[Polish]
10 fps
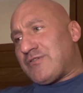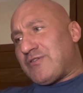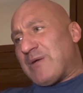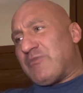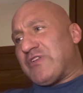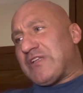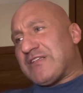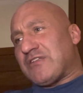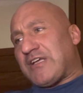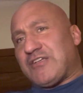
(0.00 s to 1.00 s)
ja mówię teraz
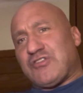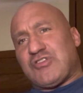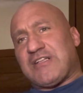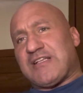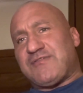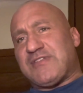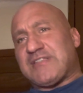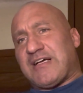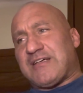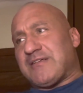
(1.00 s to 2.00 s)
o takich trzech nazwiskach,